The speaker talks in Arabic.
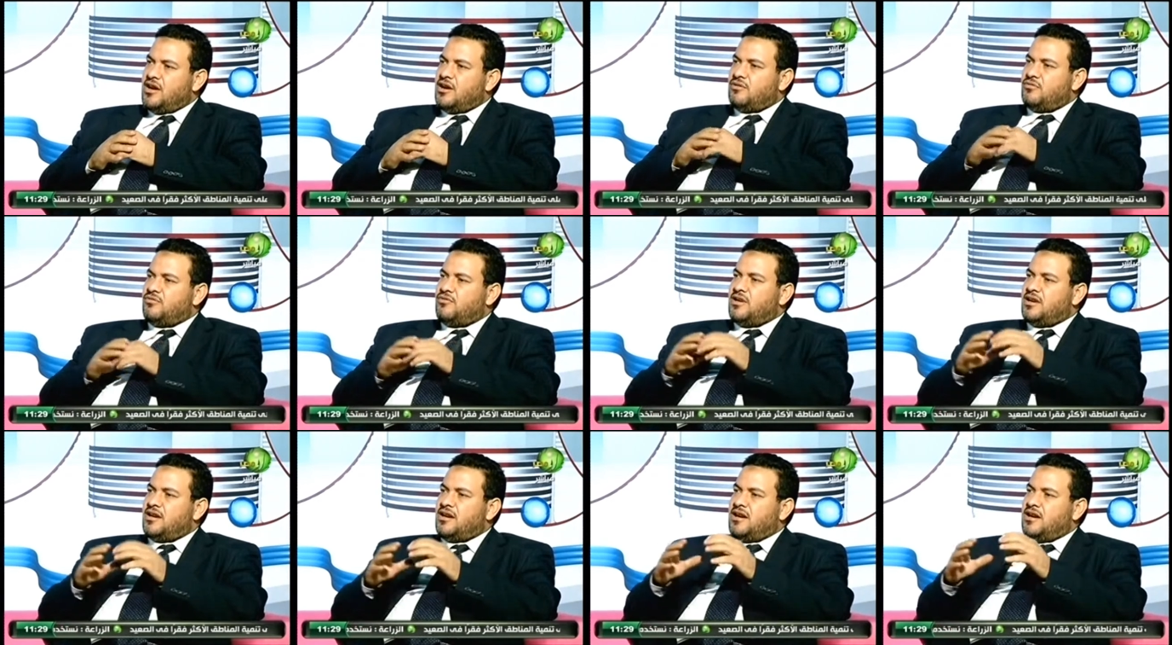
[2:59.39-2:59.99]

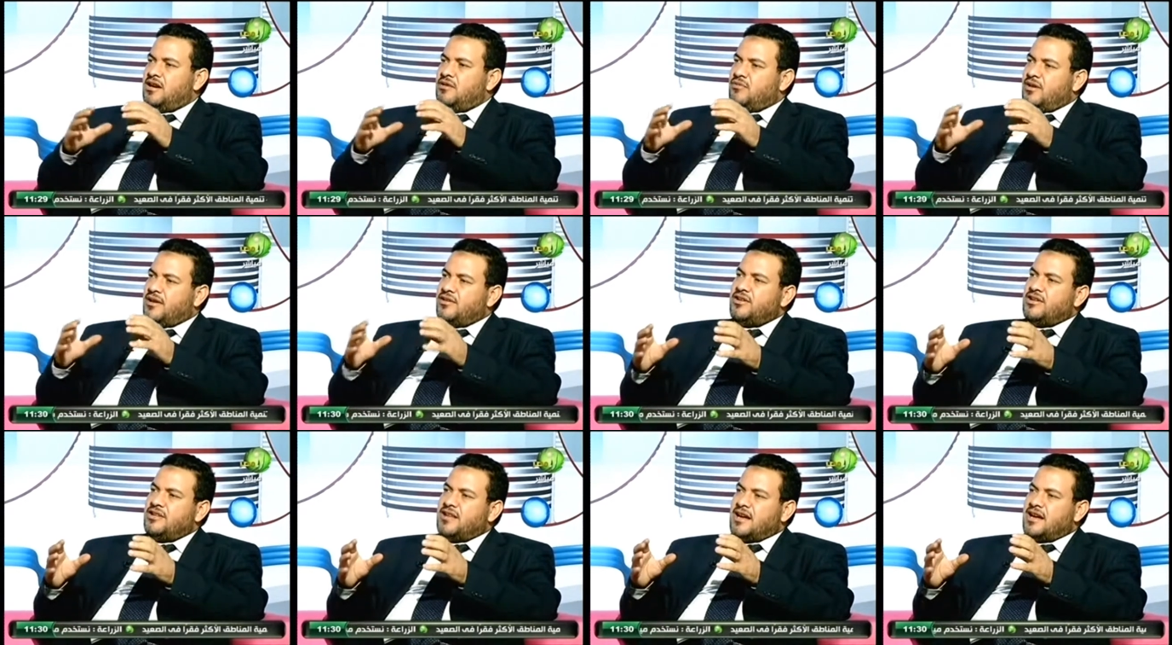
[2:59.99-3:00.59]

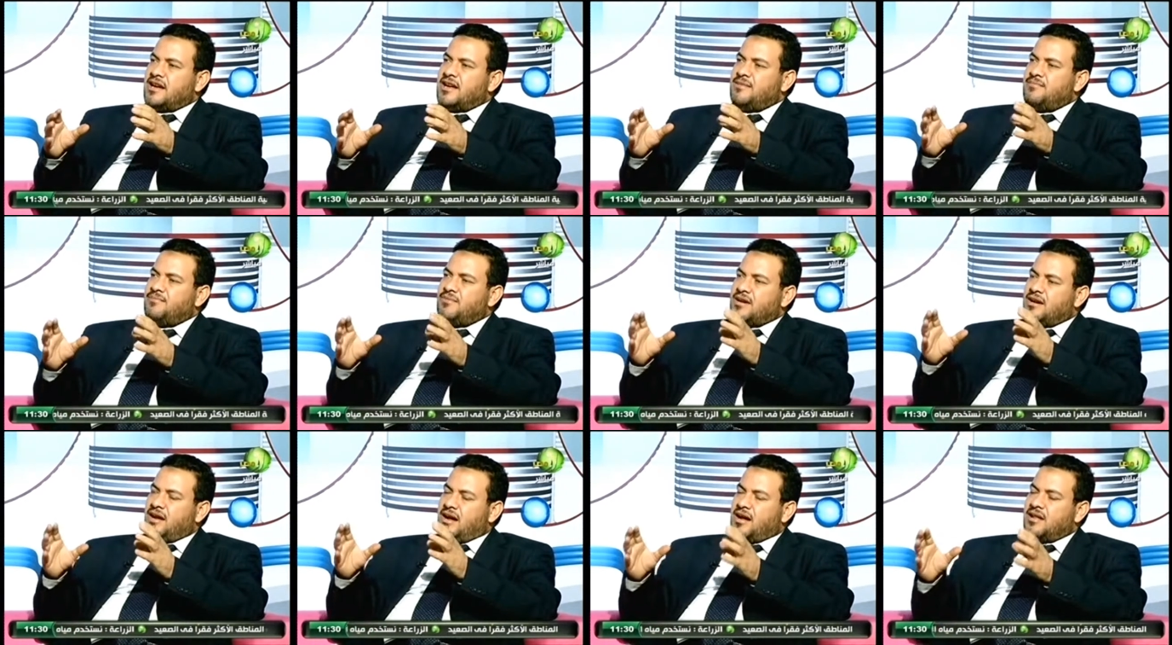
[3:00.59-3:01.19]
والوضع ده كان
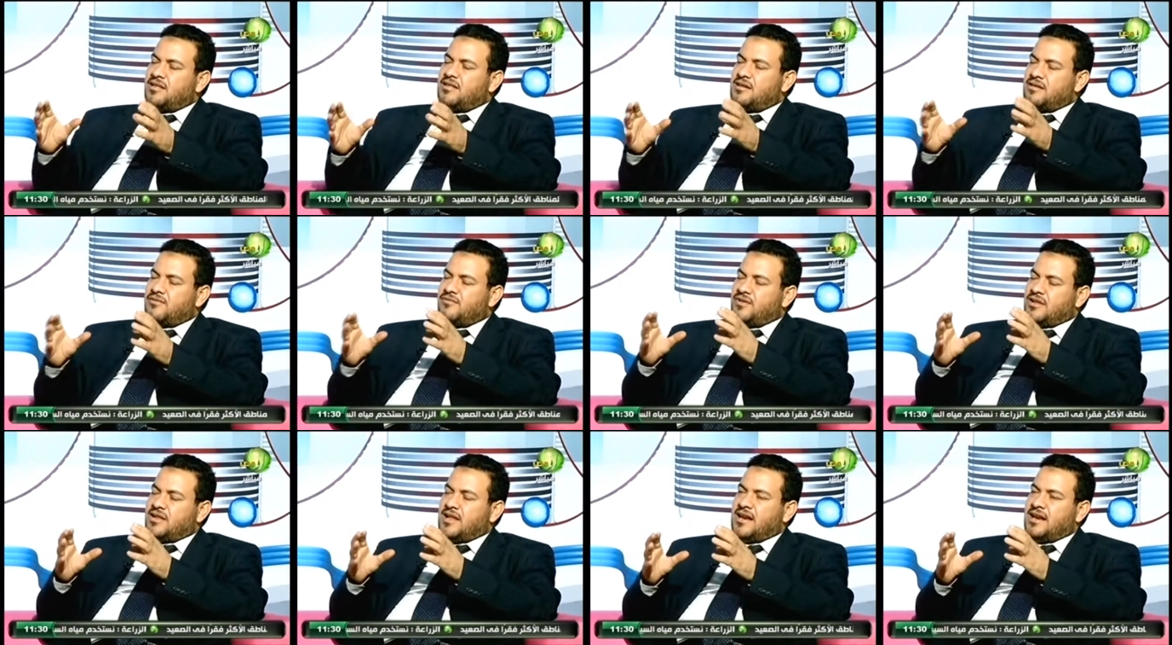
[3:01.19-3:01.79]
بينحصر
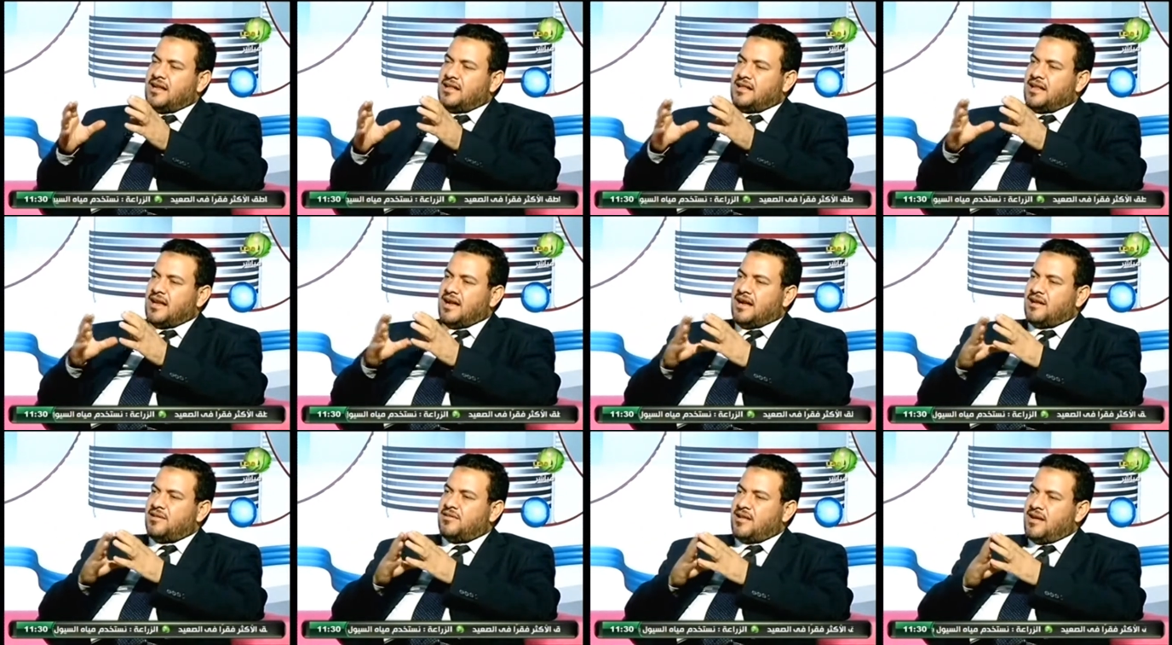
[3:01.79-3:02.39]
في ثلاث
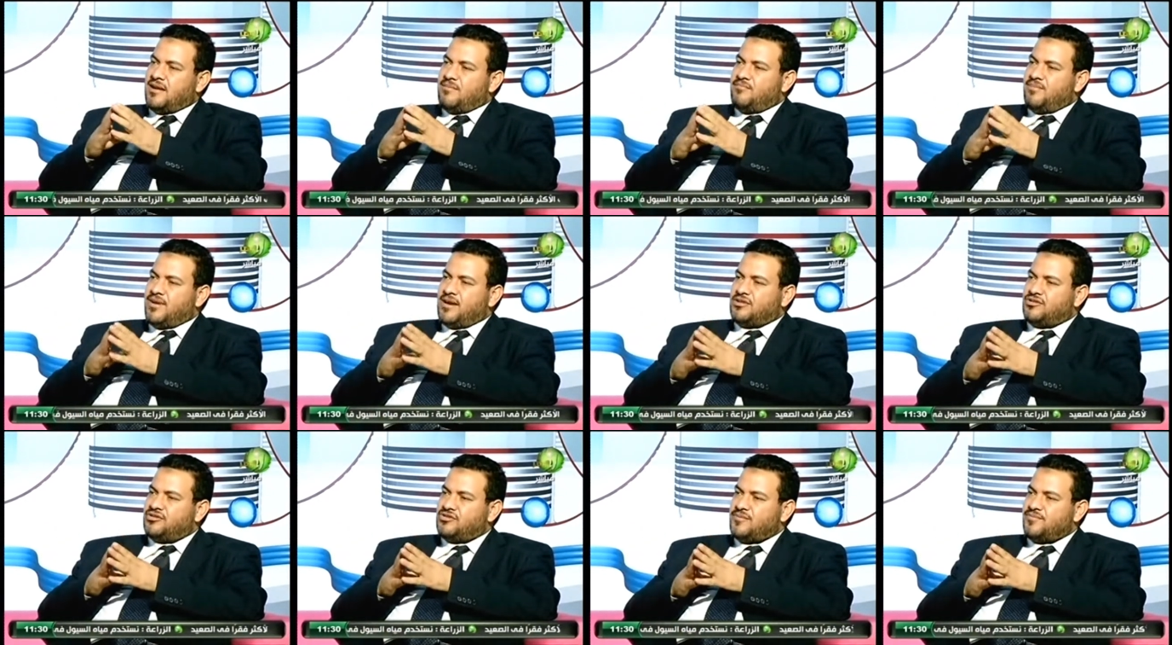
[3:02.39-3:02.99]
احزاب
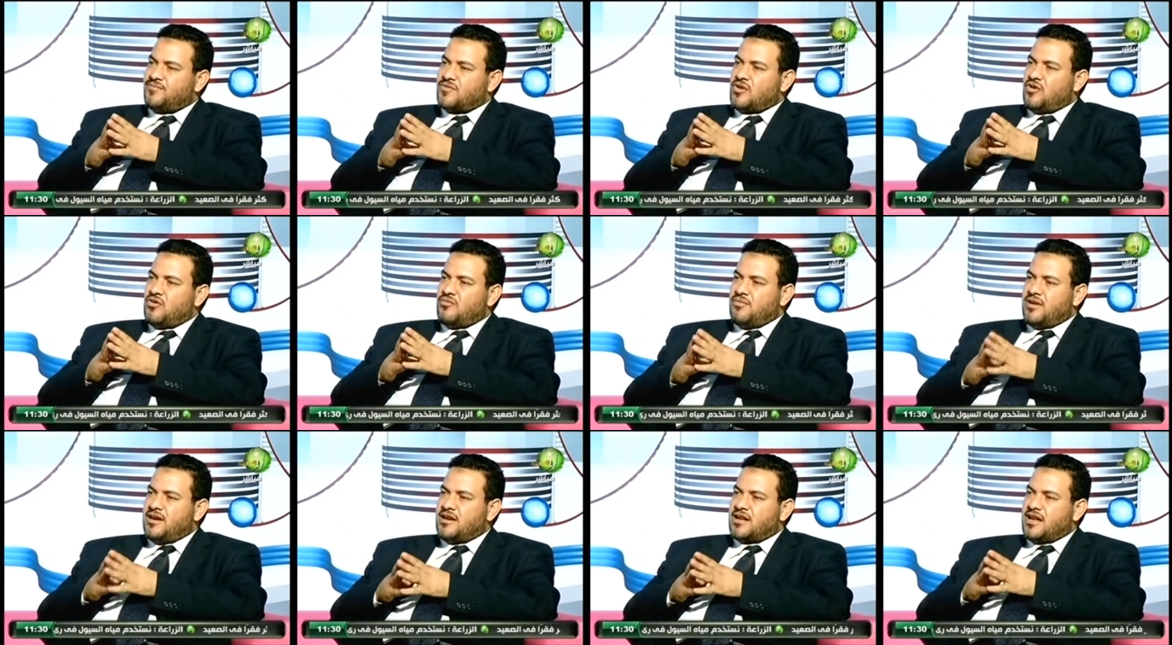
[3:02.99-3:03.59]
بس
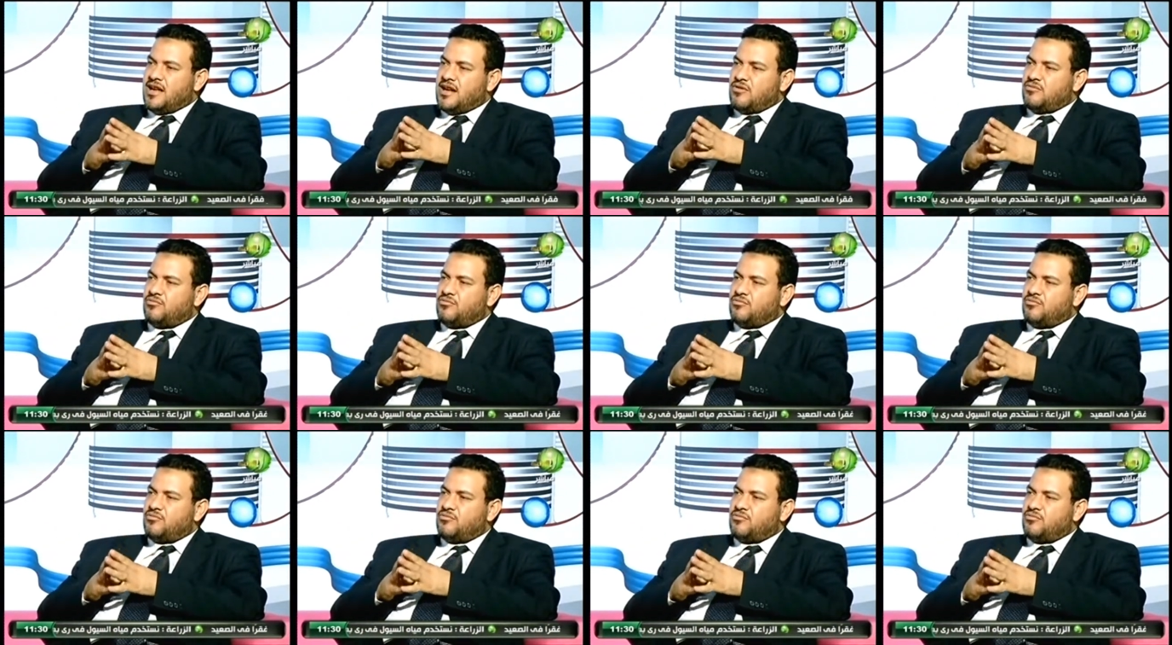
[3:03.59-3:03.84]
هم اللي كانوا